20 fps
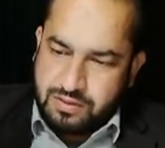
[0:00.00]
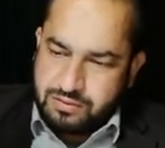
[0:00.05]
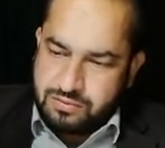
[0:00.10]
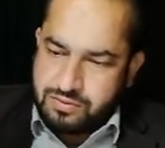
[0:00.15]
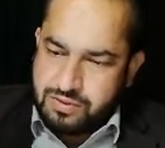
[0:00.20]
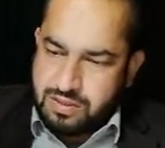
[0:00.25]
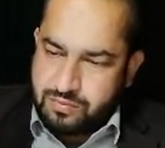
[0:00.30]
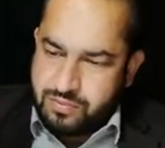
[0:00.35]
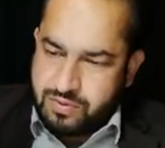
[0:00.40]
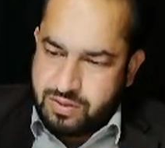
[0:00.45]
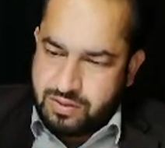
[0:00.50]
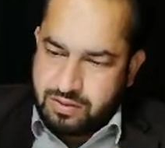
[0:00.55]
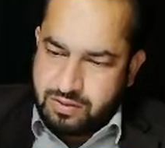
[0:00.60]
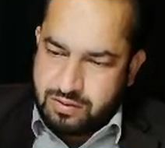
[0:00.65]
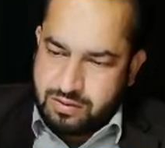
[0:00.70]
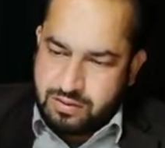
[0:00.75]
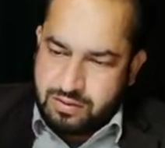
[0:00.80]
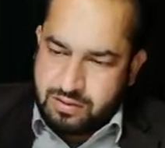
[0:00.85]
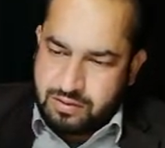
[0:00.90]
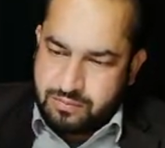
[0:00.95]
जनाब ये
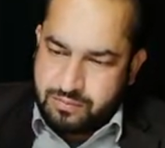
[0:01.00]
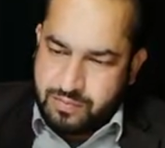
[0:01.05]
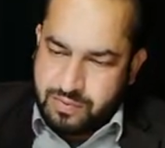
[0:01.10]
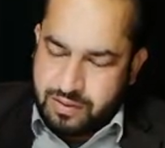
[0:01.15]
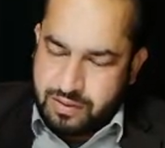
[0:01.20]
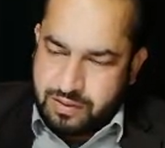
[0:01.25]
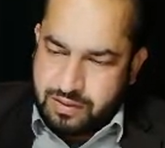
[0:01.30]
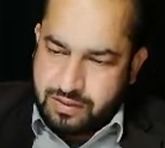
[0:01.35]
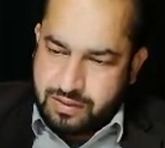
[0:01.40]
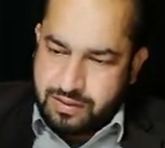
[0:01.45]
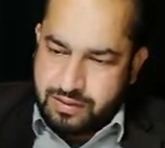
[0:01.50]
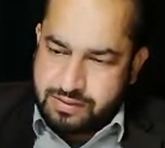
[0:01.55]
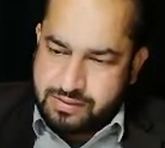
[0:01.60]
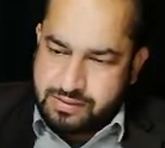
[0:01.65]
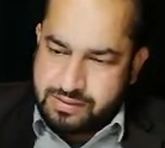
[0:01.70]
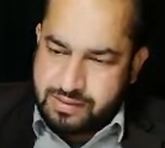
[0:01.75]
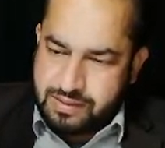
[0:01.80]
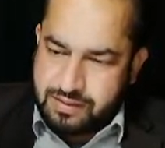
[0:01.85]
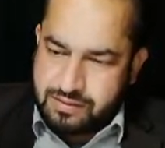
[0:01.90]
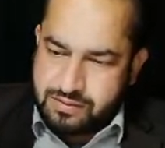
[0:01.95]
आपका आ गया
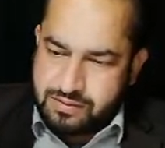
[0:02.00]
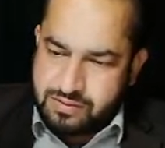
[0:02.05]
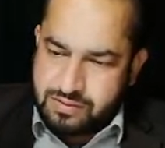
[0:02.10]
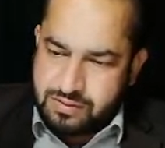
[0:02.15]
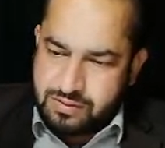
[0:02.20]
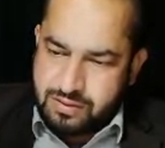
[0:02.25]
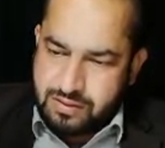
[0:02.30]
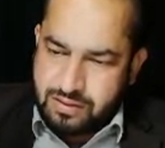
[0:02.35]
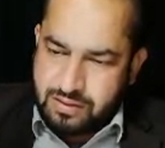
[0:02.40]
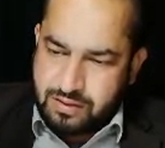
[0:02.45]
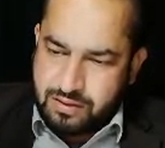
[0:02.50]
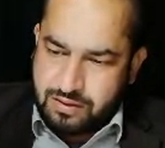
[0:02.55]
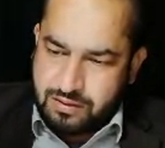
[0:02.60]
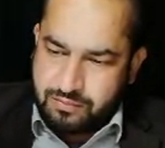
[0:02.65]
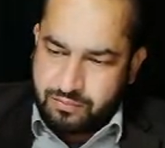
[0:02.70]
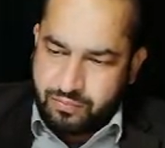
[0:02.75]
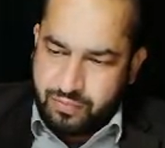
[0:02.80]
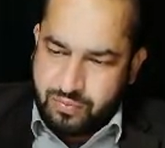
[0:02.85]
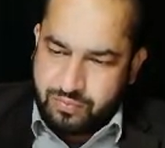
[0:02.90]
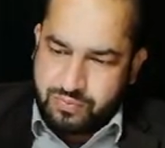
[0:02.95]
6 एंड
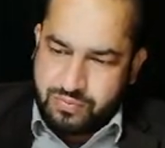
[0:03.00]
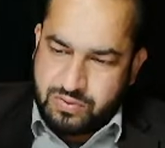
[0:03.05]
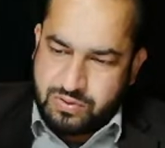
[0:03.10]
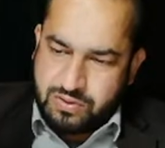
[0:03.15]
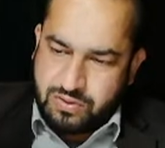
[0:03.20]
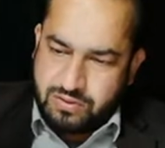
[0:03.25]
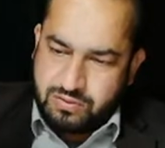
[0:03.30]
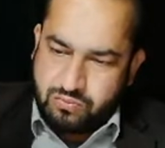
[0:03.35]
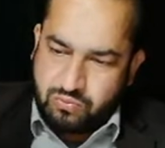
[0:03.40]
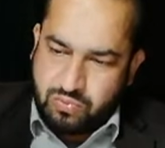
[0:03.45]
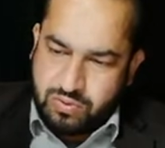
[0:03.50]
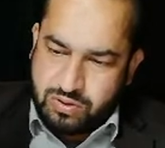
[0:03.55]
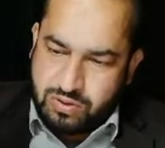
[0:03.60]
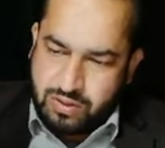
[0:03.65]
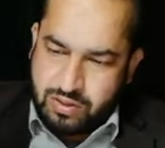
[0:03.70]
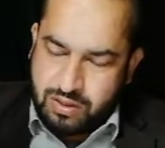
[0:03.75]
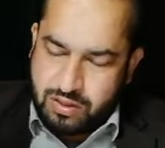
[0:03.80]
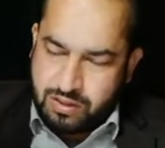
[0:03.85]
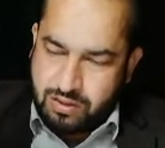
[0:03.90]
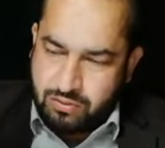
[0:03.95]
15 वन
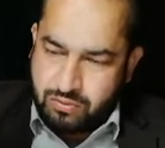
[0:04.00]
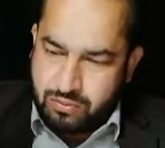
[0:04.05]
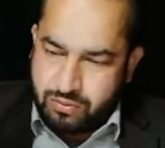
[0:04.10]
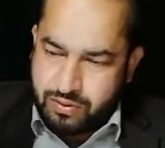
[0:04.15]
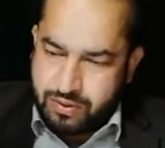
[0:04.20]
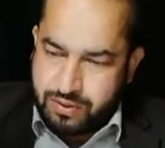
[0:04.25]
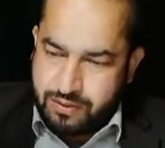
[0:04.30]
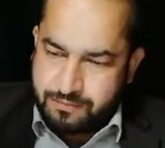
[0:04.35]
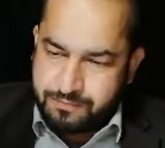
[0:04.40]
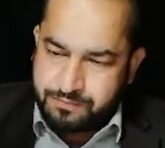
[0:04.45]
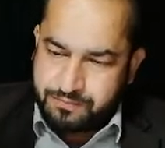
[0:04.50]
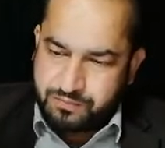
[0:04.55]
कैरी हो गया